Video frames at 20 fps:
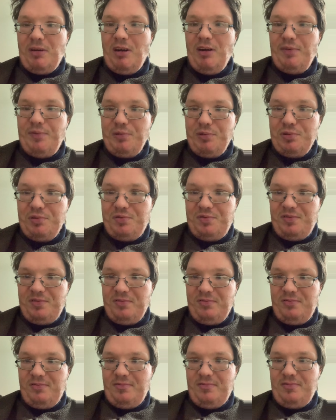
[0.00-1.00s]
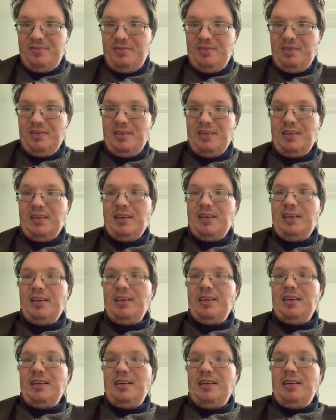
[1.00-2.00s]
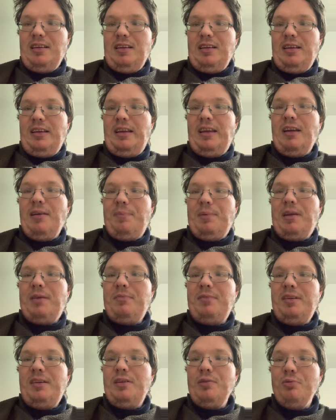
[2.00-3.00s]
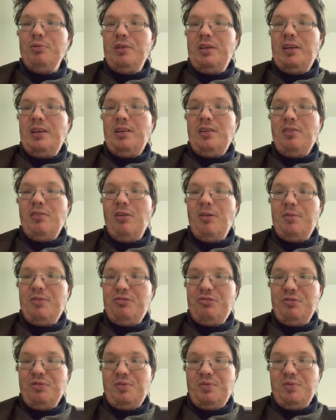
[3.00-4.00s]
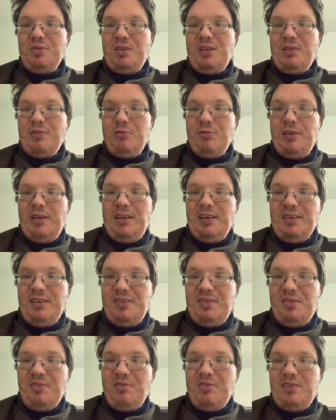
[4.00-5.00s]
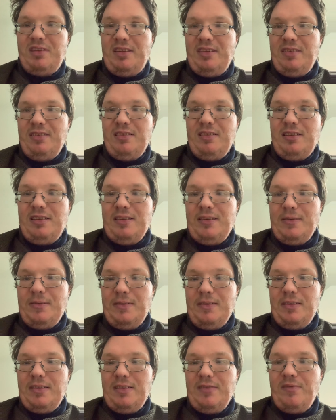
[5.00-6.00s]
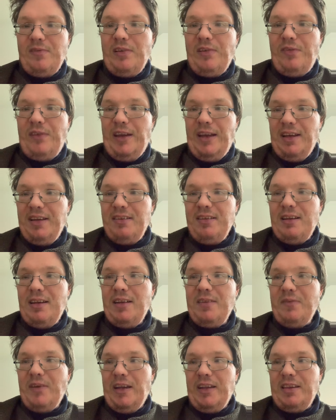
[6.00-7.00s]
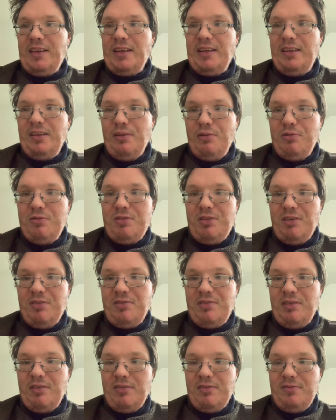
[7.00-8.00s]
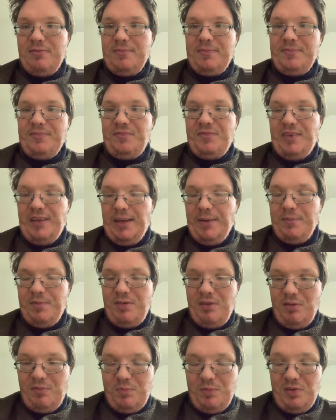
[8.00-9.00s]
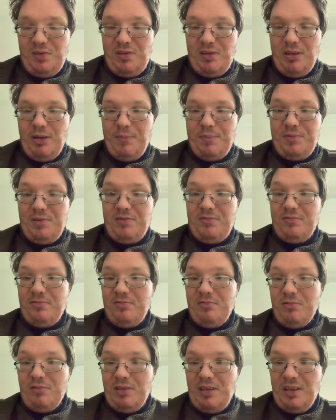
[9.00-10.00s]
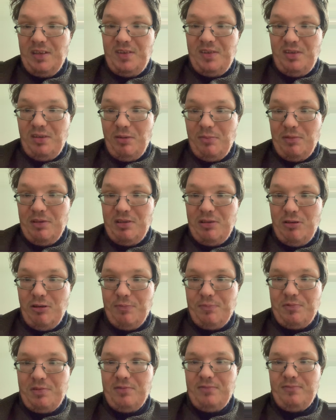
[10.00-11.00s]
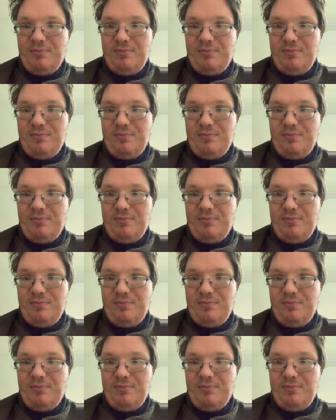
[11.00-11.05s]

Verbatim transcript: aufrüsten. Ich habe im Juli habe ich schon zu den Kollegen gesagt, wir werden einen weiteren Lockdown gehen. Niemand hat es glaubt. Jetzt haben wir ihn gehabt.